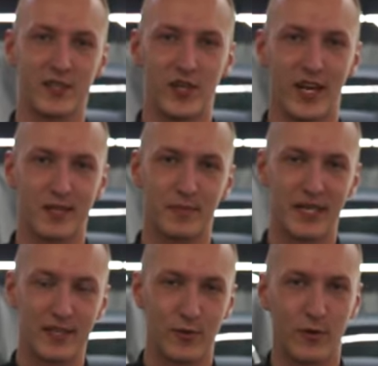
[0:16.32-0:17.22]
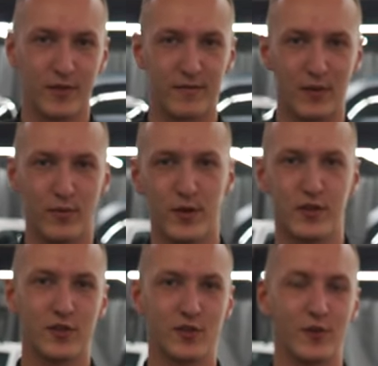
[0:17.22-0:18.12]
сейчас происходит в
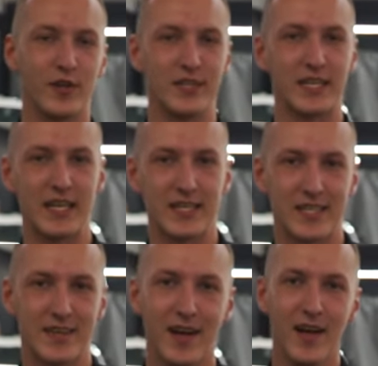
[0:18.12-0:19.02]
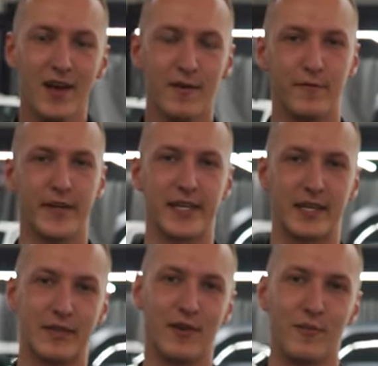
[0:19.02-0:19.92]
работе, что интересного в
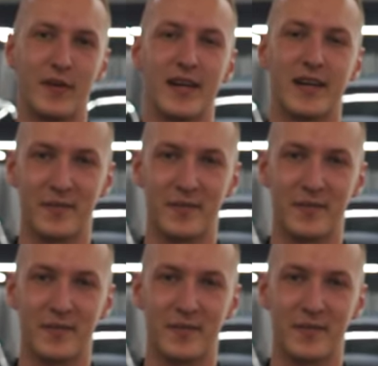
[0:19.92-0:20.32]
этих автомобилях